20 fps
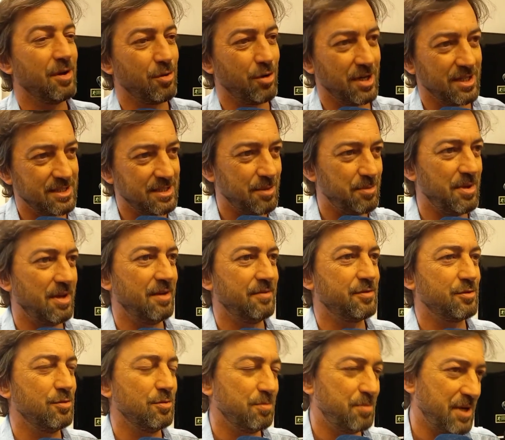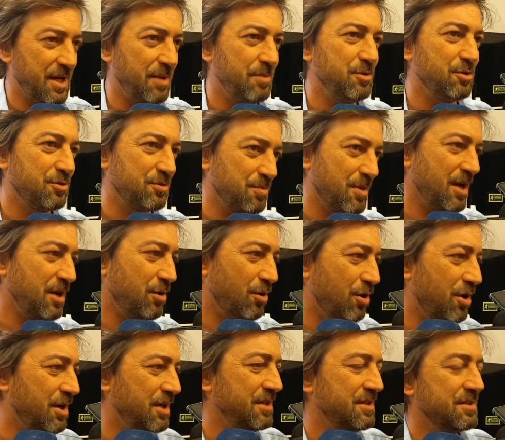agora a CBF com prêmios
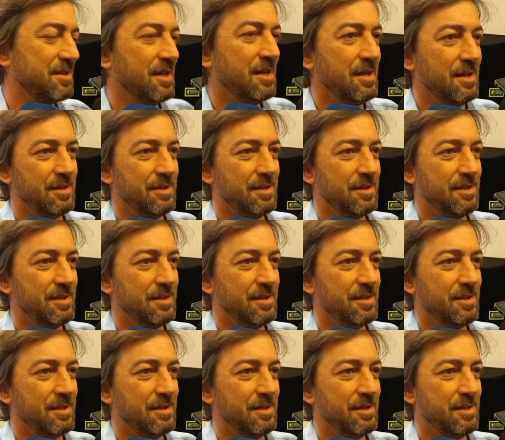maiores.